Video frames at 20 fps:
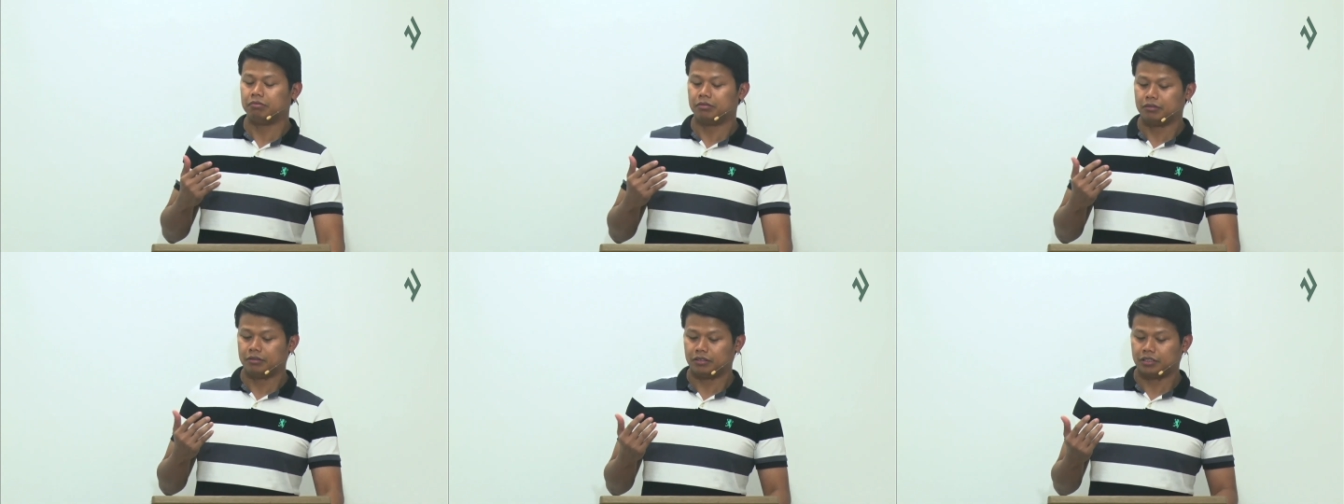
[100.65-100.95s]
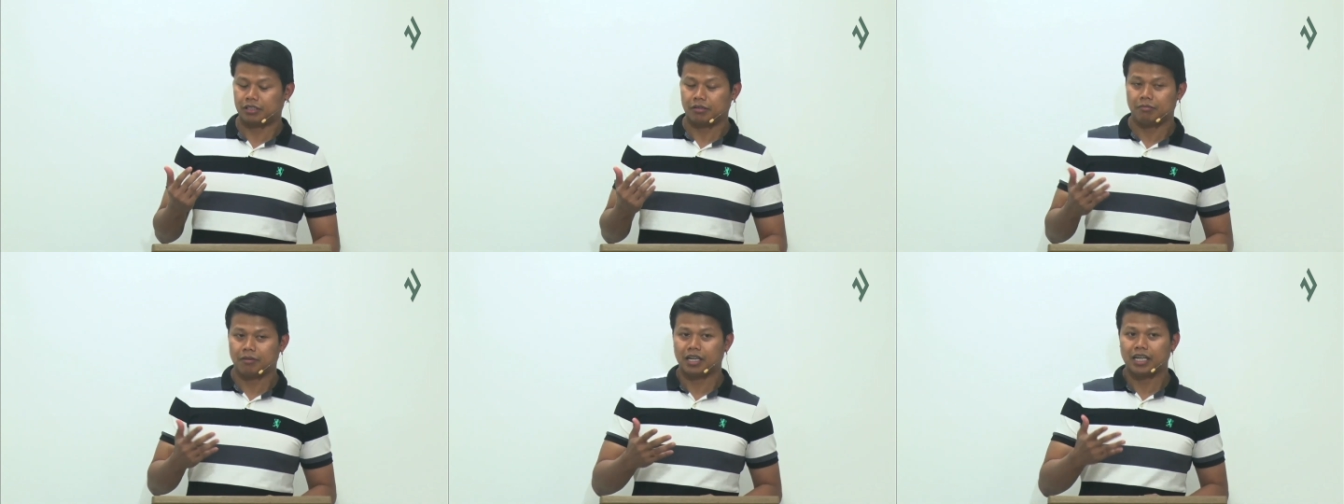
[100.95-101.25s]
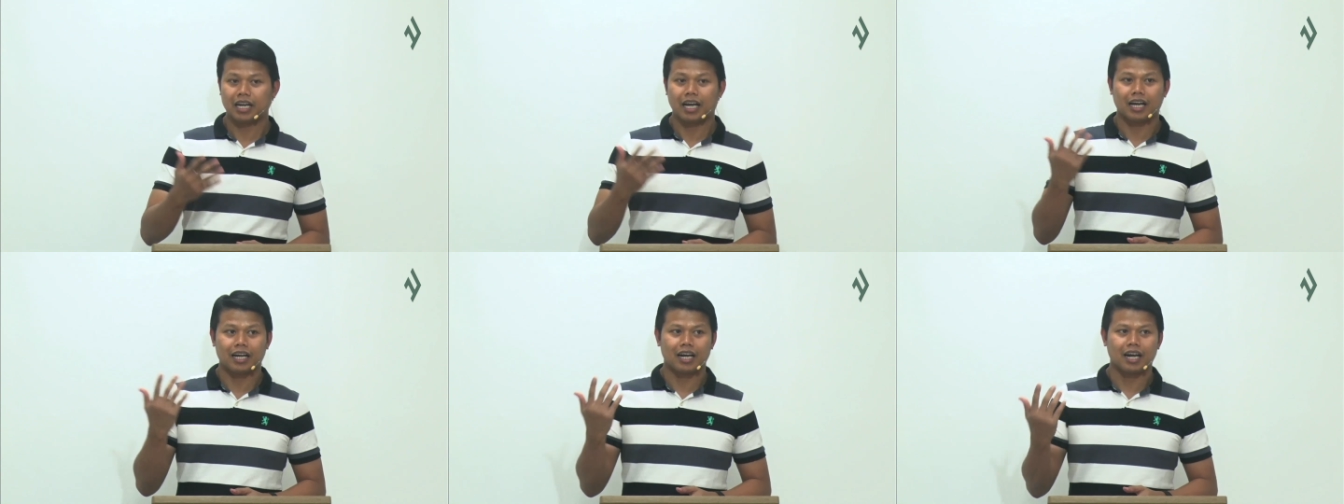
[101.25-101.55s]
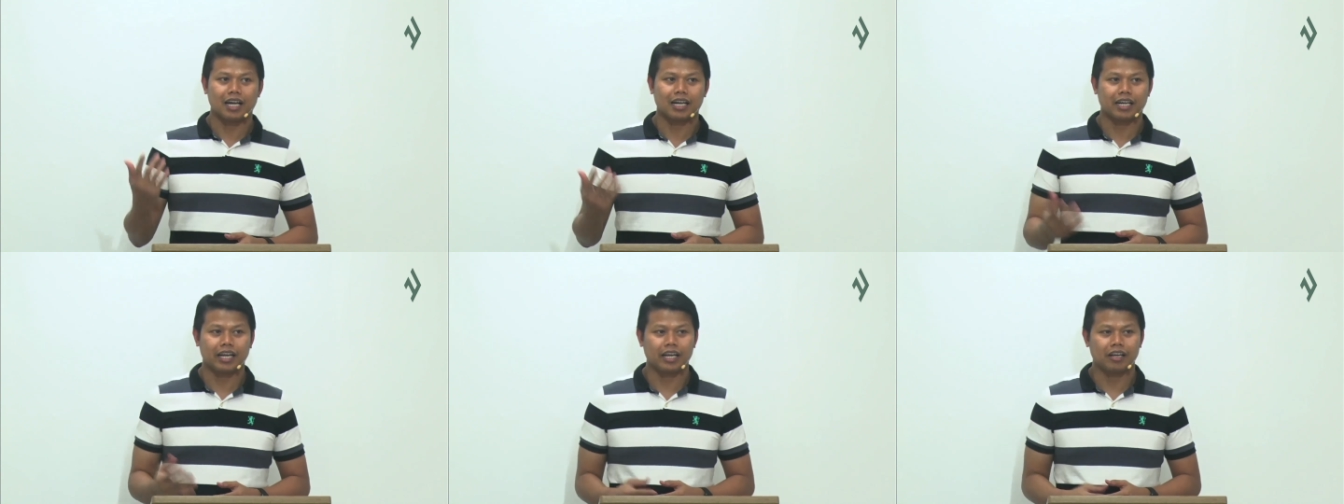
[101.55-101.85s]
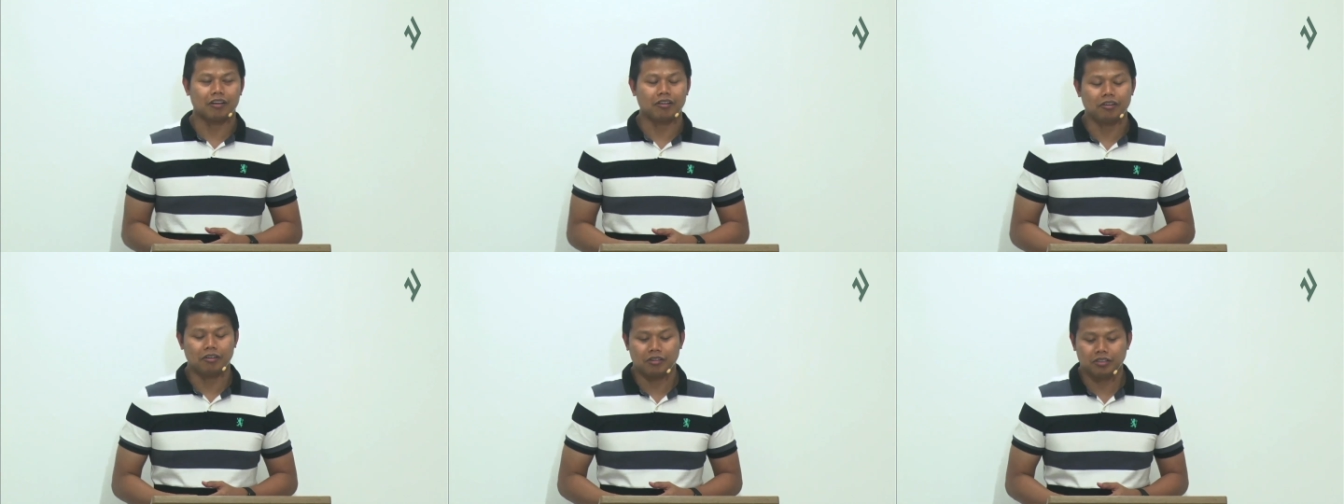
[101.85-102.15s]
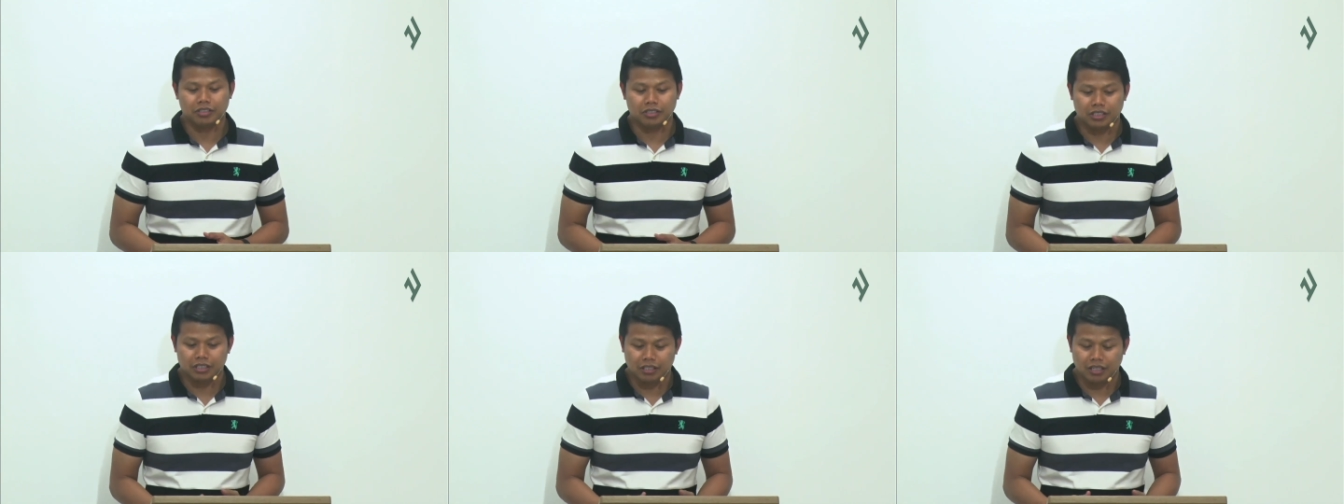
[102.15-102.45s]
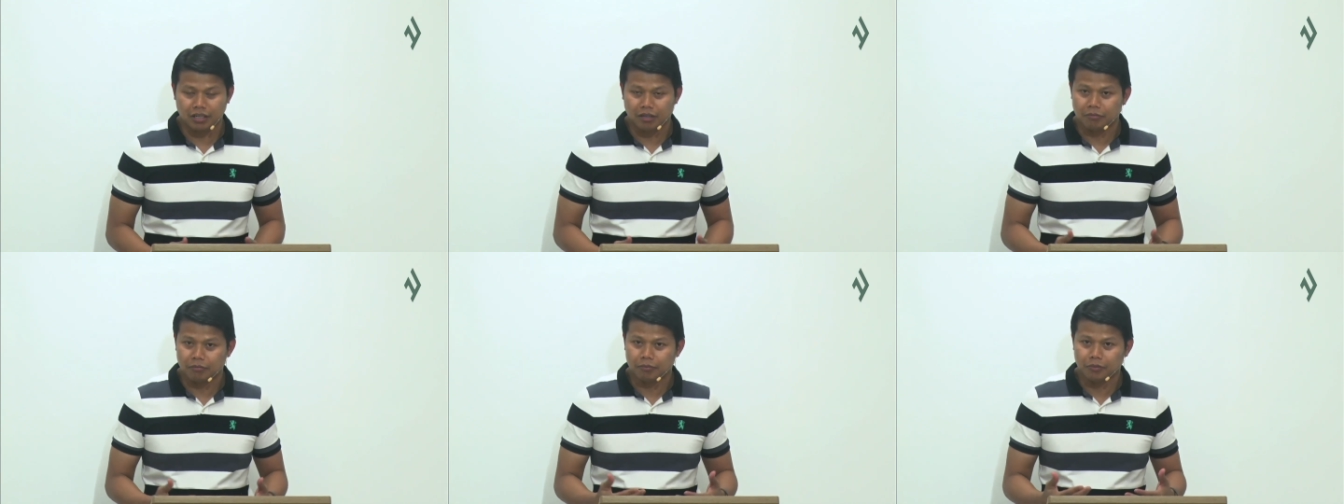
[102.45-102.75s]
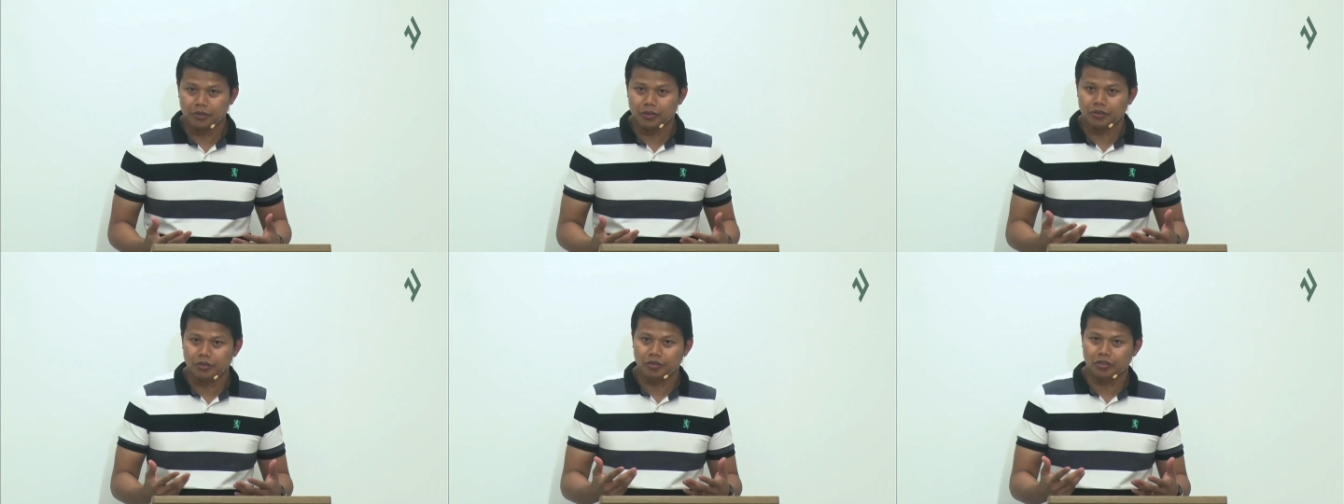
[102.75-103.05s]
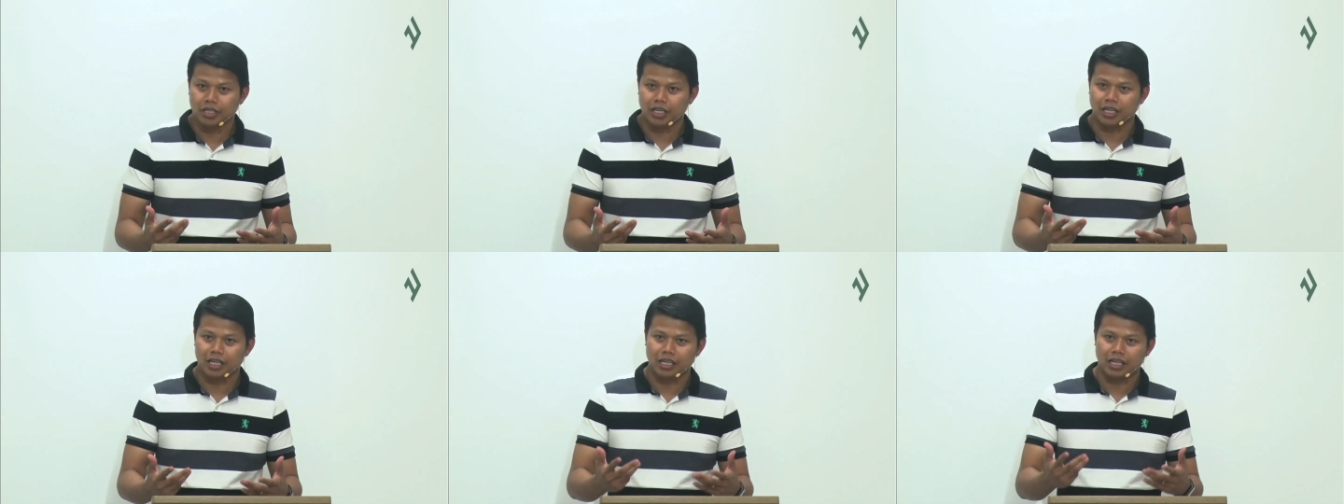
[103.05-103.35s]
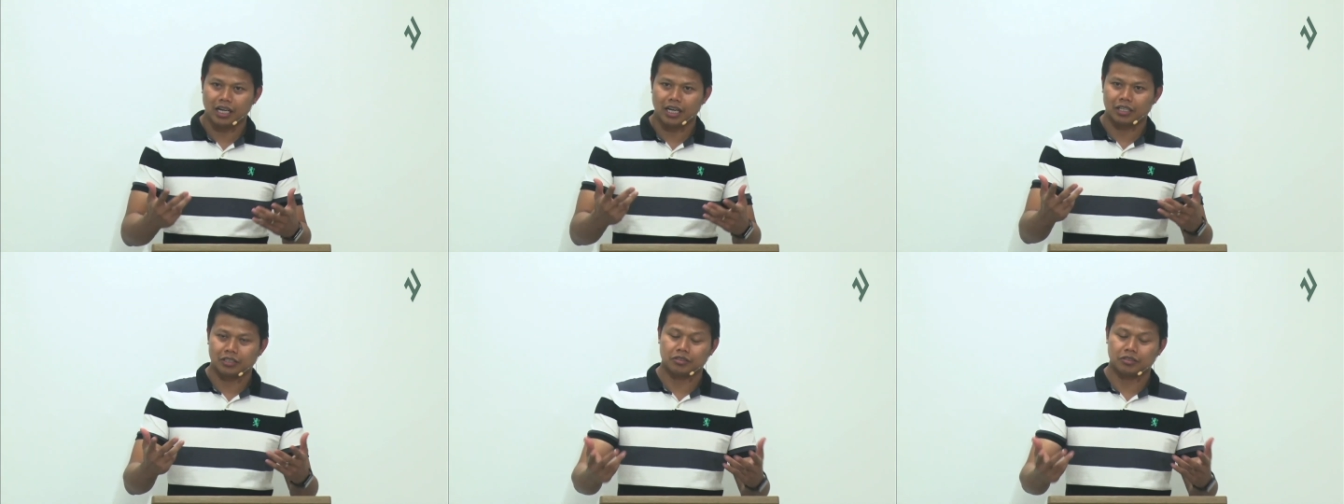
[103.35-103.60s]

sa mga nakaraang linggo sa mundo ng uh,